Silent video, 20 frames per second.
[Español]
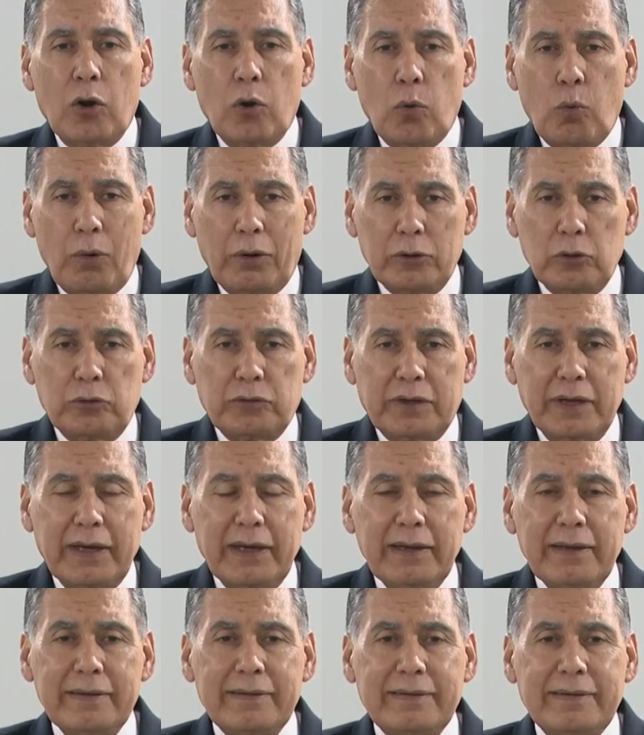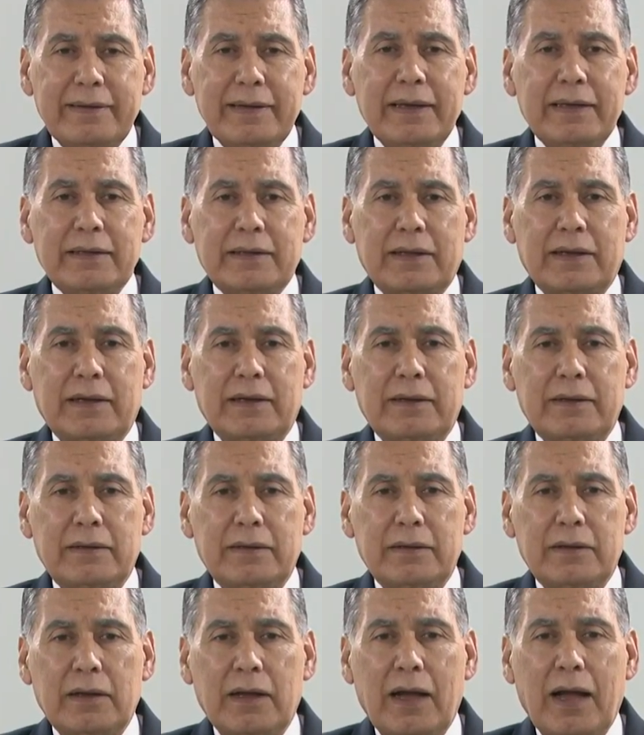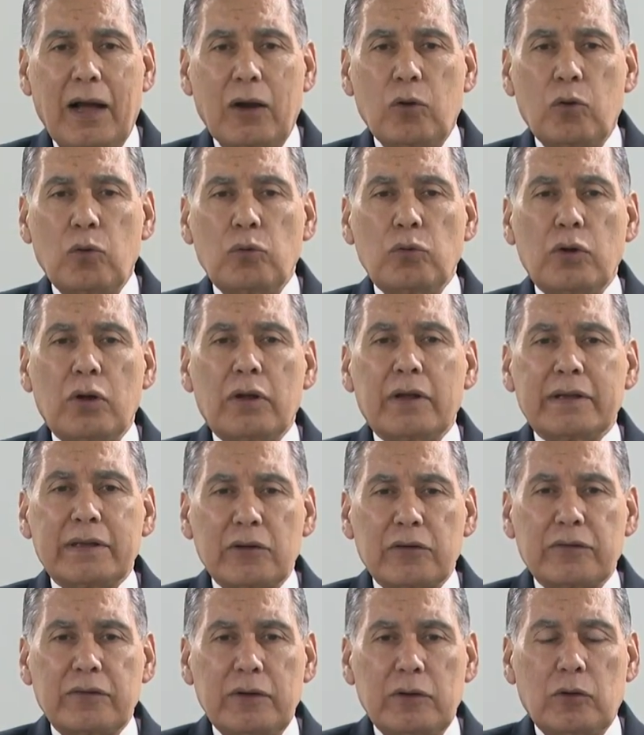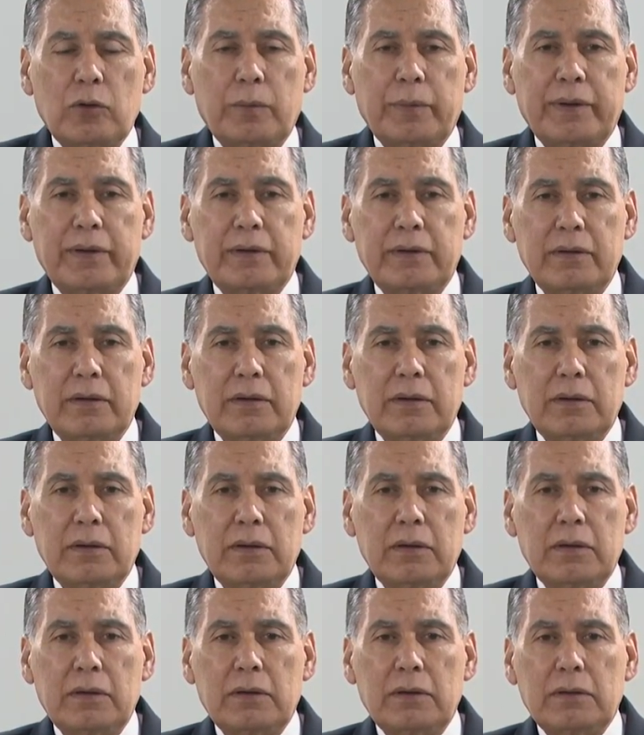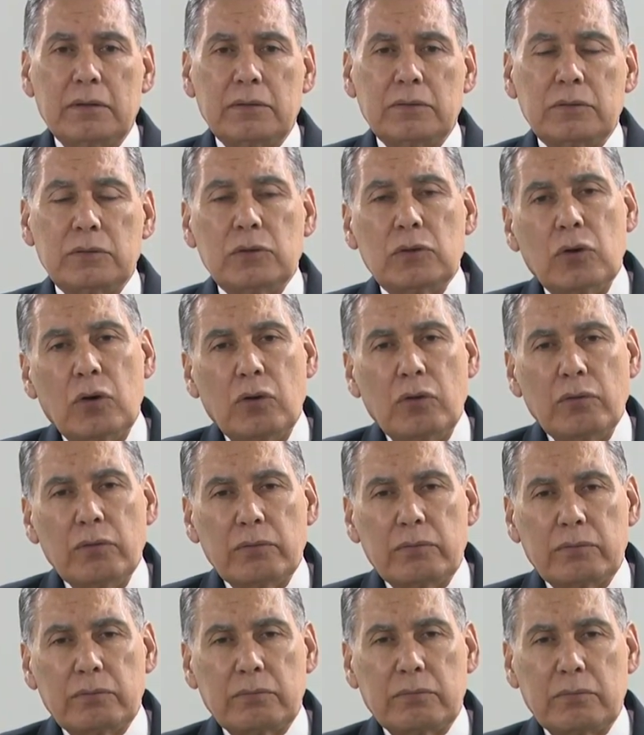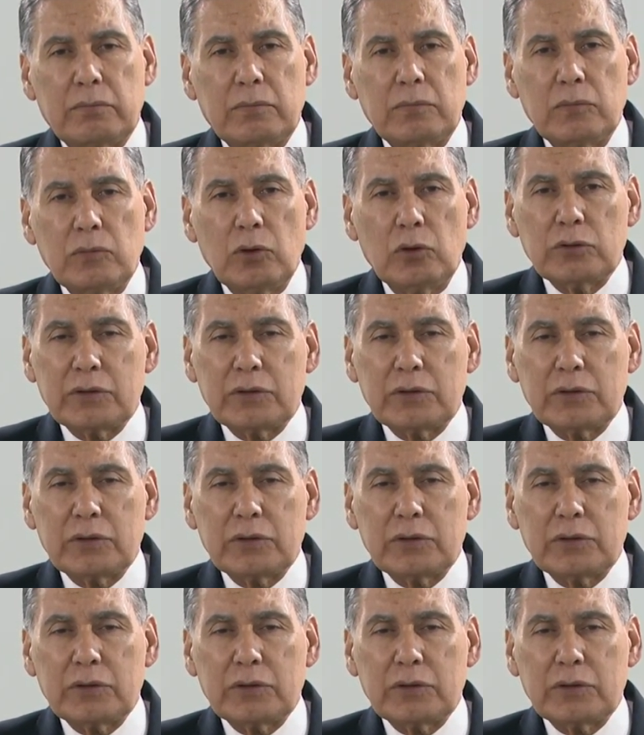Cuando usted sienta alguno de estos síntomas, no, no